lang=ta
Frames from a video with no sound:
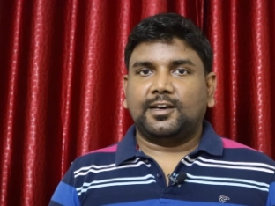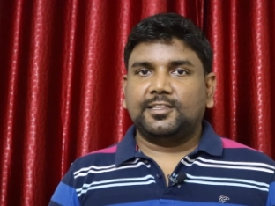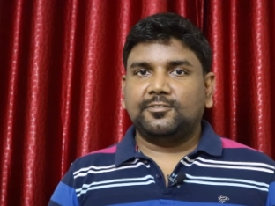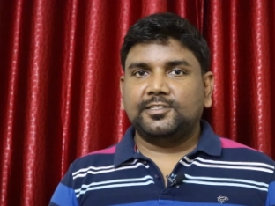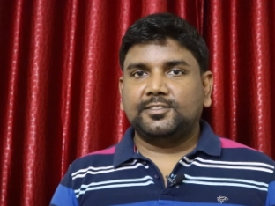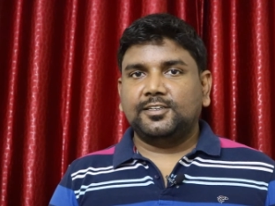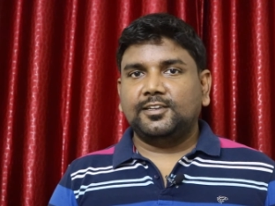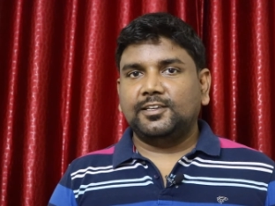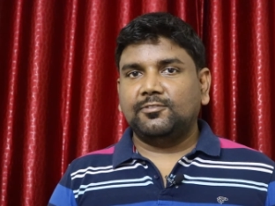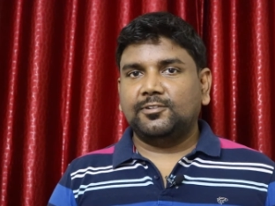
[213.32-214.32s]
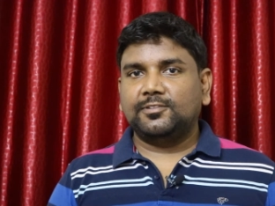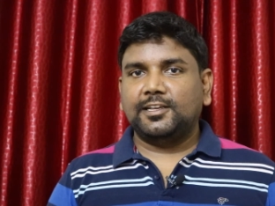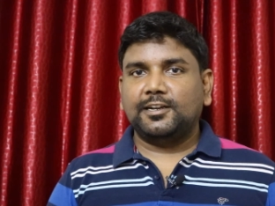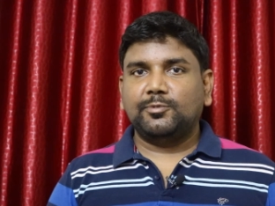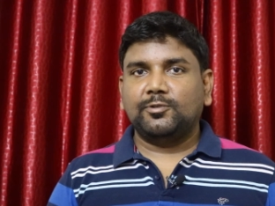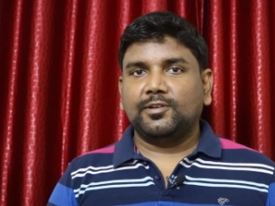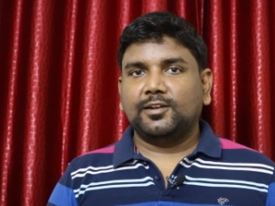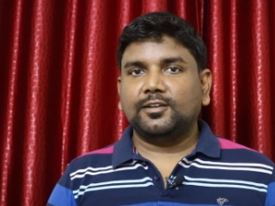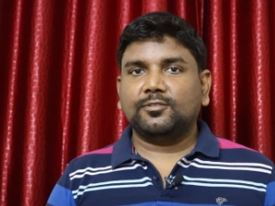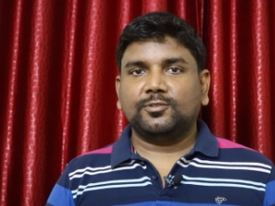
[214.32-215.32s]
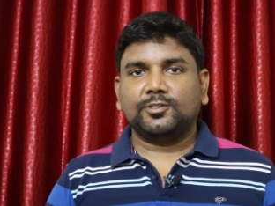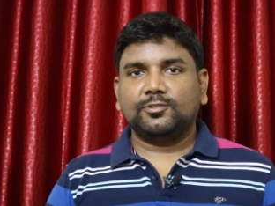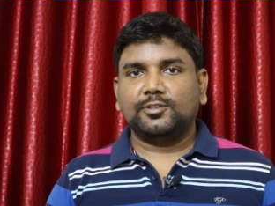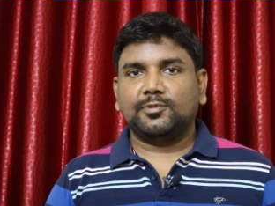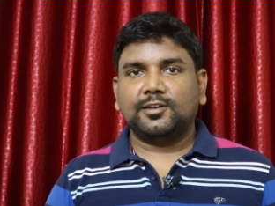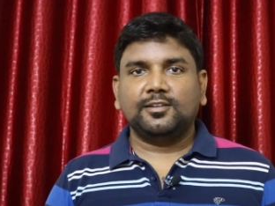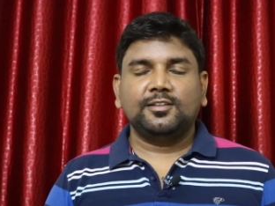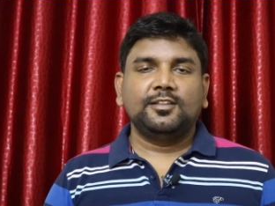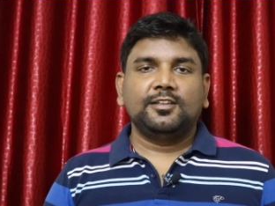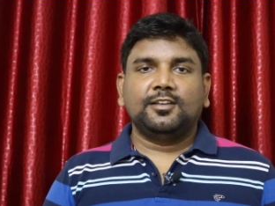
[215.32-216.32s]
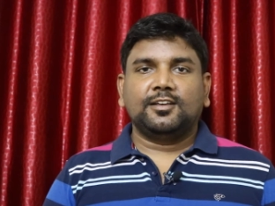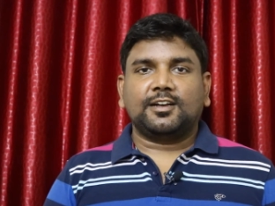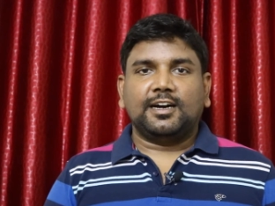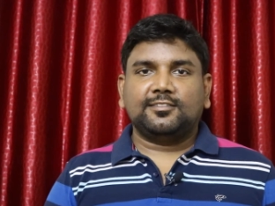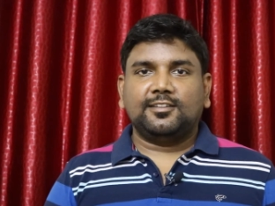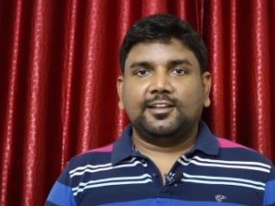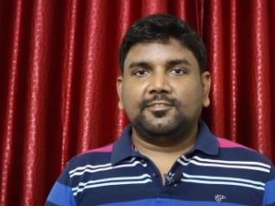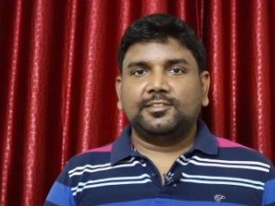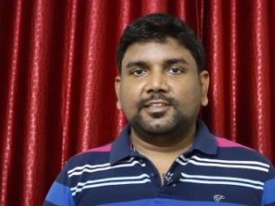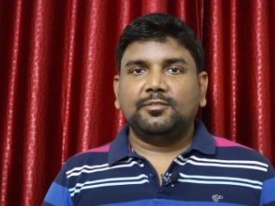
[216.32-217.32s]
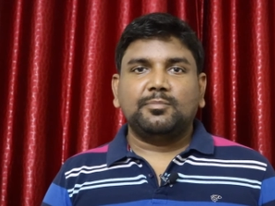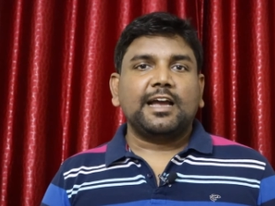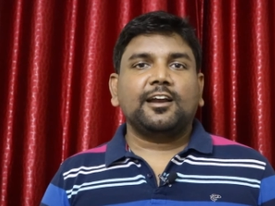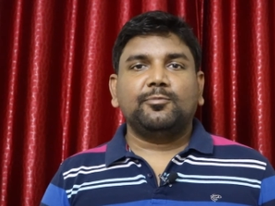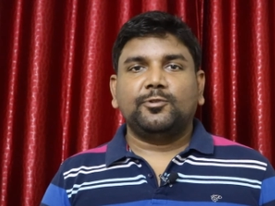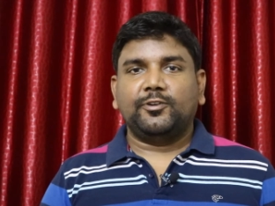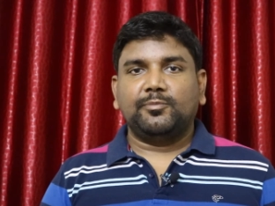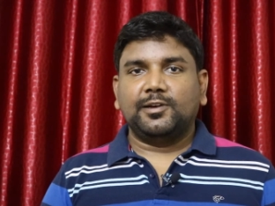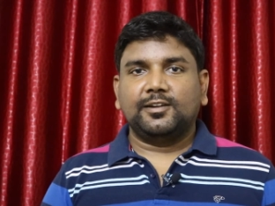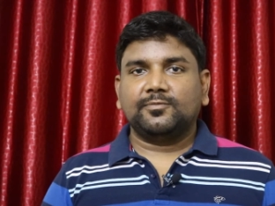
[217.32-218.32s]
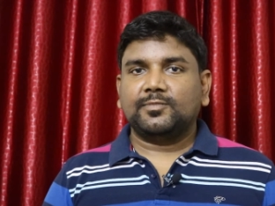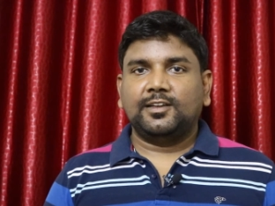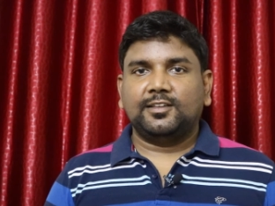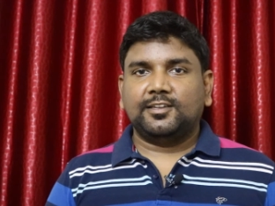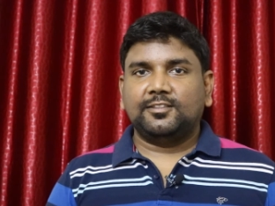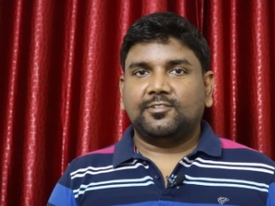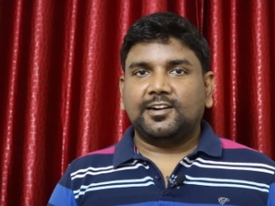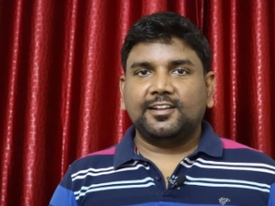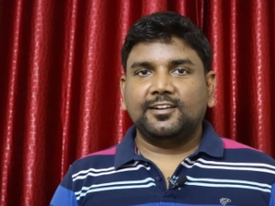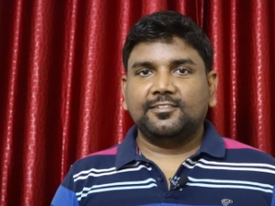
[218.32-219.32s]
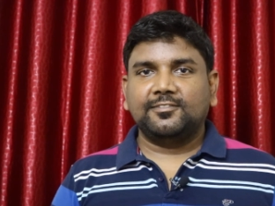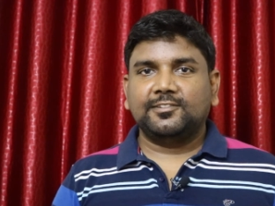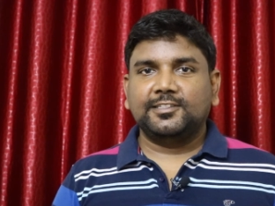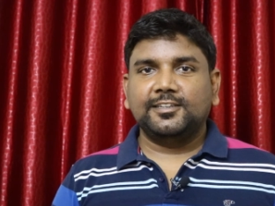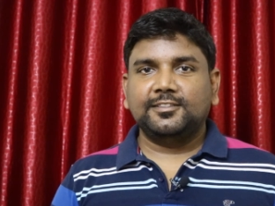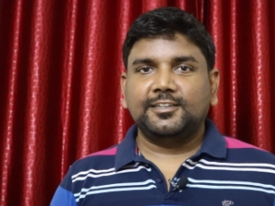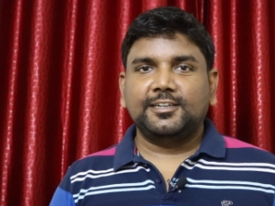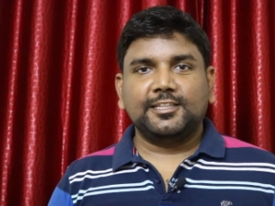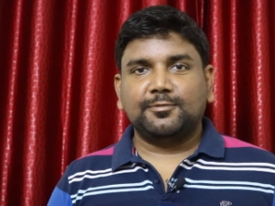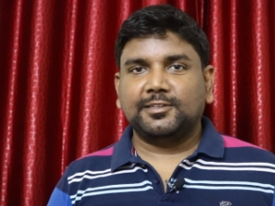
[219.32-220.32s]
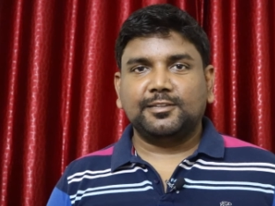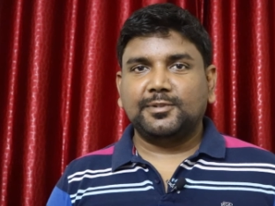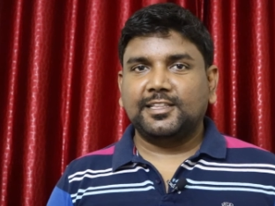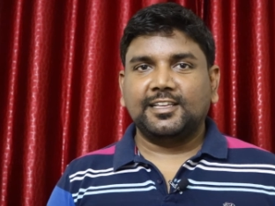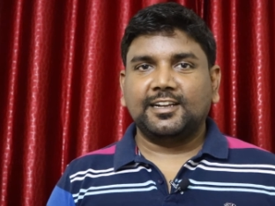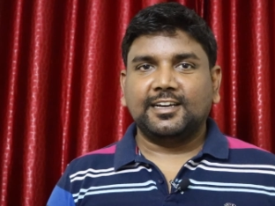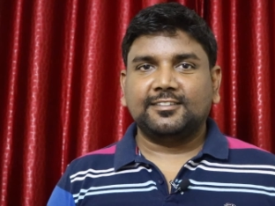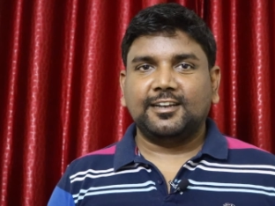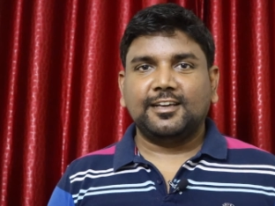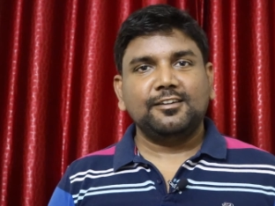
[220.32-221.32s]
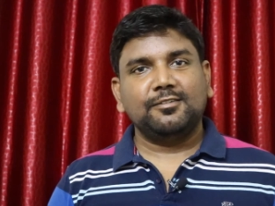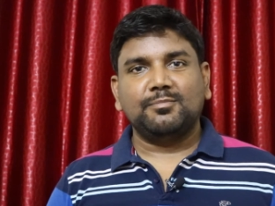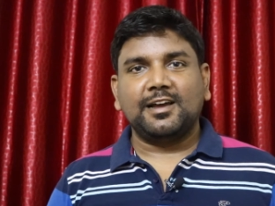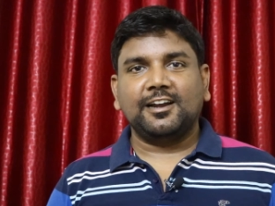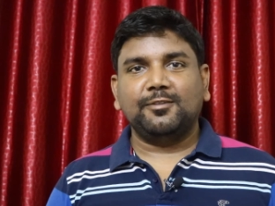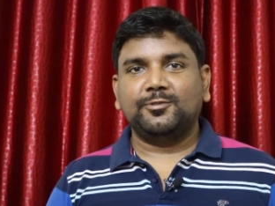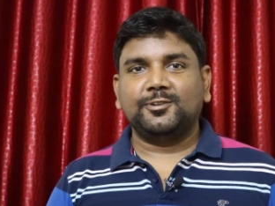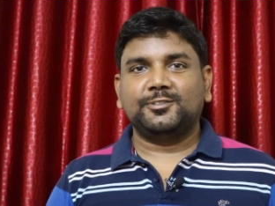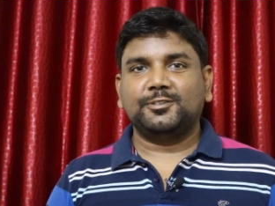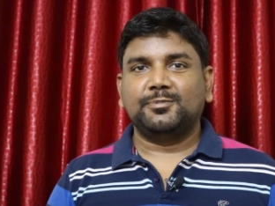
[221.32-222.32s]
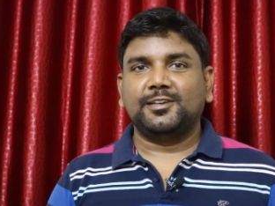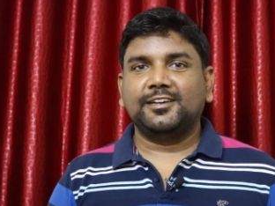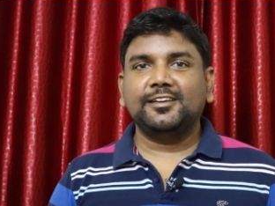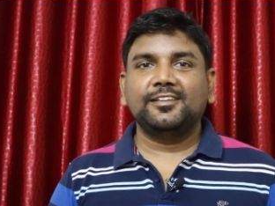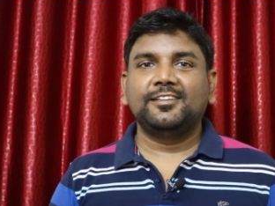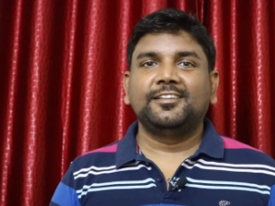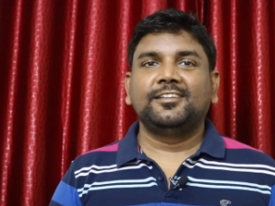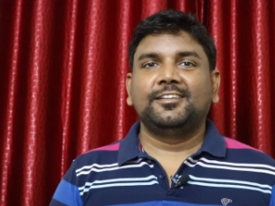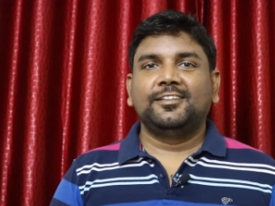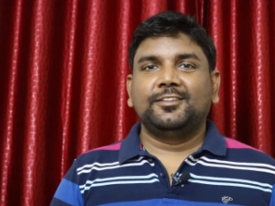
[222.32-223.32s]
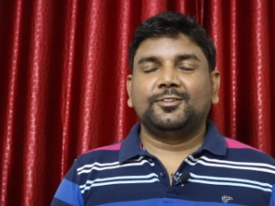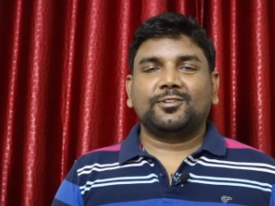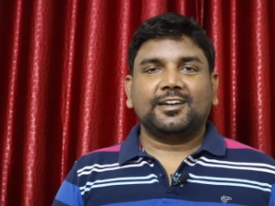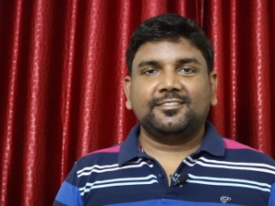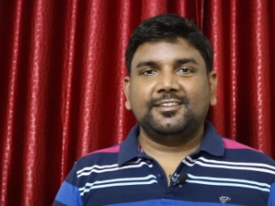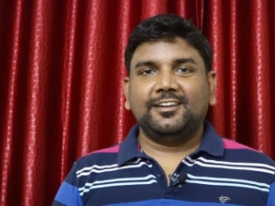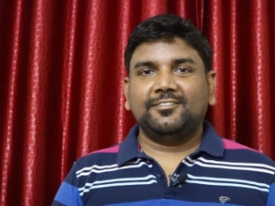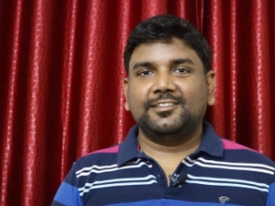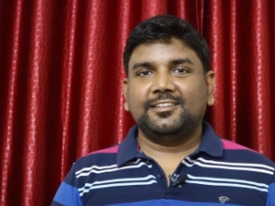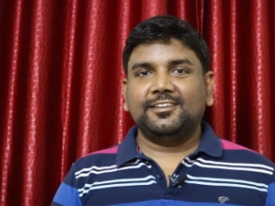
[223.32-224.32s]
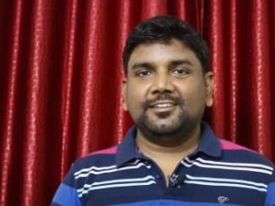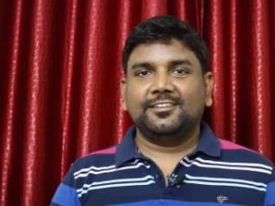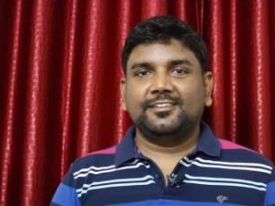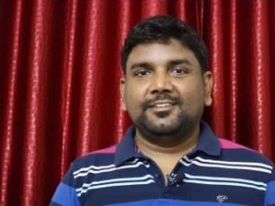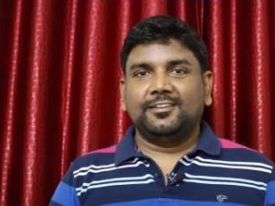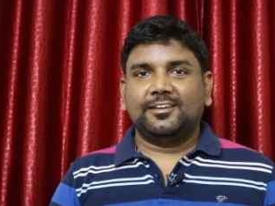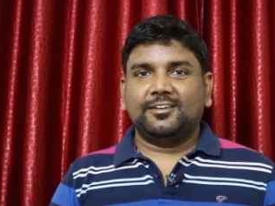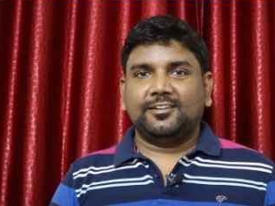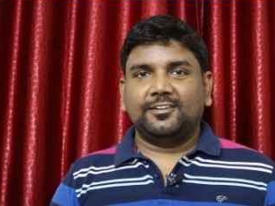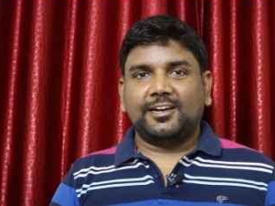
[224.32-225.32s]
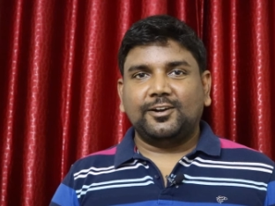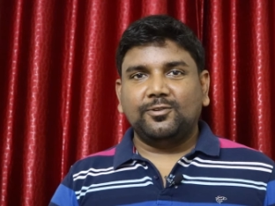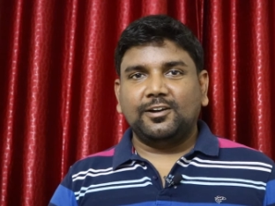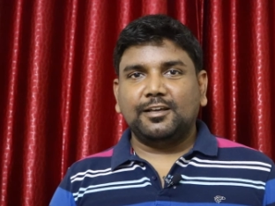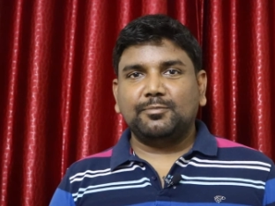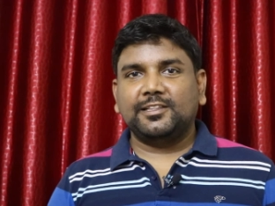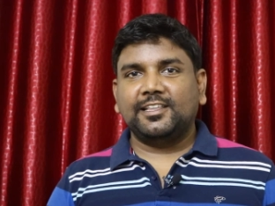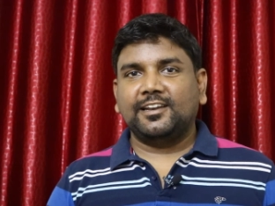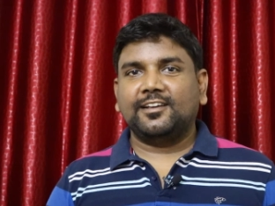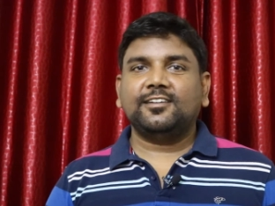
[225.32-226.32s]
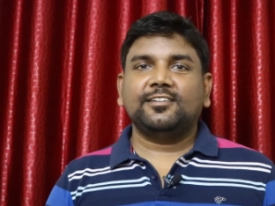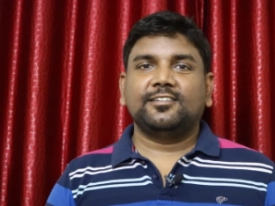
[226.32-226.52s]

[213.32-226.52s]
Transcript: அதை வச்சு இவர் வந்து என்ன பண்ணுவார் கொஞ்சம் கொஞ்சமாக காசெல்லாம் வந்து பேங்க்கில் போட்டு வைப்பார் அதாவது வார்டன் வந்து திருட்டுத்தனமாக சம்பாதிக்கிற காசெல்லாம் பேங்க்கில் போட்டு வச்சுருப்பார் ஸோ கடைசியில் வந்து நடுவிலலாம் பார்த்தீங்கன்னா